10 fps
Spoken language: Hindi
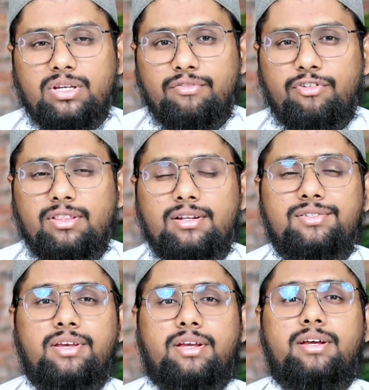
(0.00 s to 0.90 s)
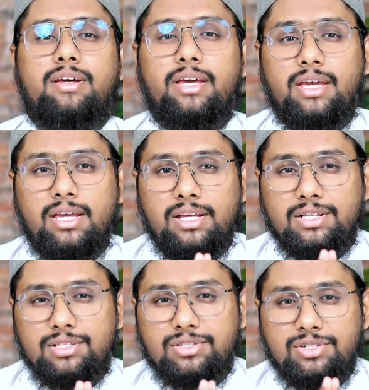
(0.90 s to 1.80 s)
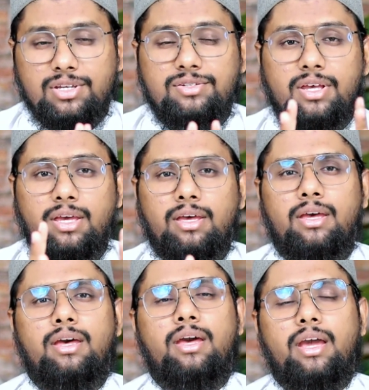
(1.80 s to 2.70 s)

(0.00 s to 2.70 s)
उसके फदल से कई चीज़ें